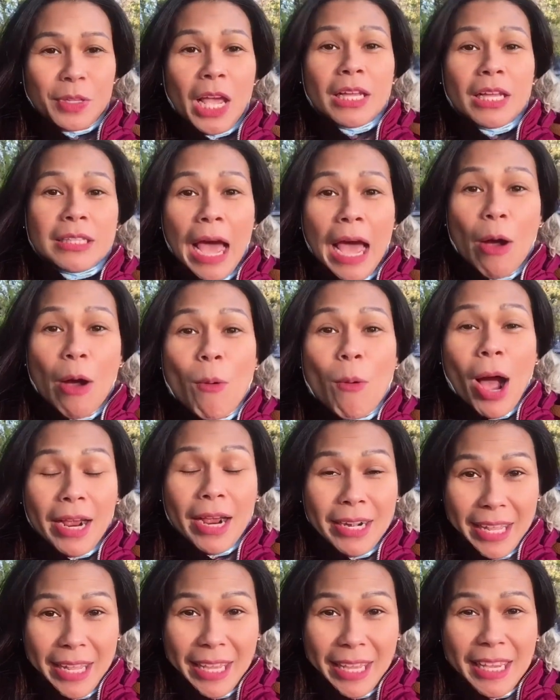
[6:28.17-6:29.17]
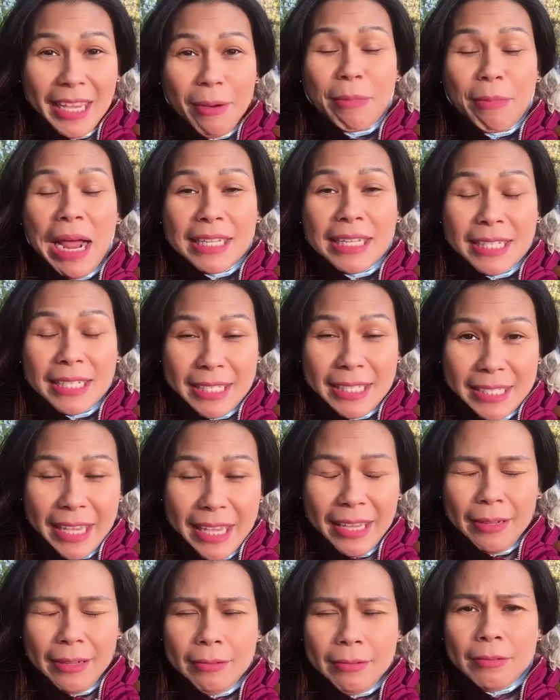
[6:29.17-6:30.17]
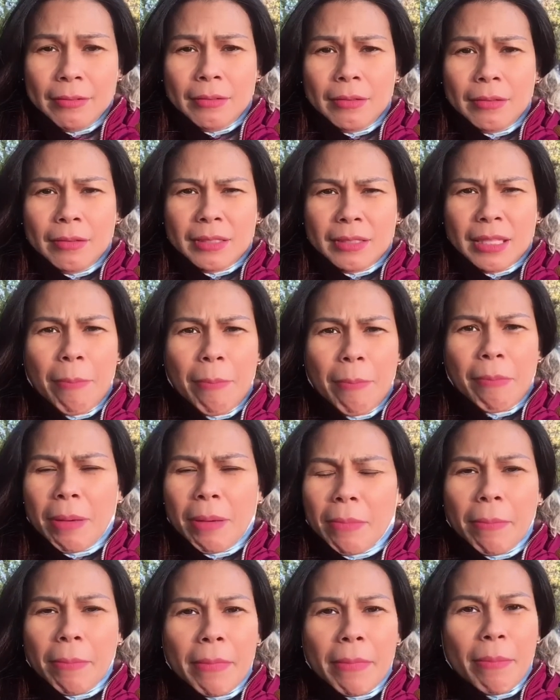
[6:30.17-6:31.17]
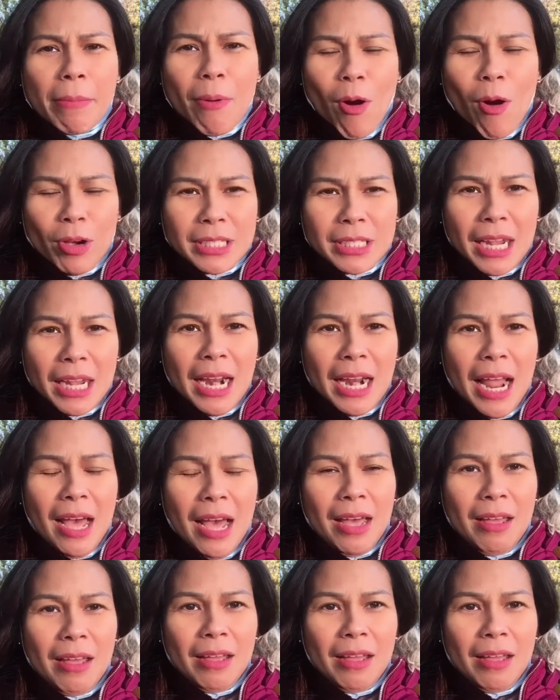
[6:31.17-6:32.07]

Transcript: ถ้าหวังดีกับนาจริง ๆทำไมมันไม่บอกฉันล่ะ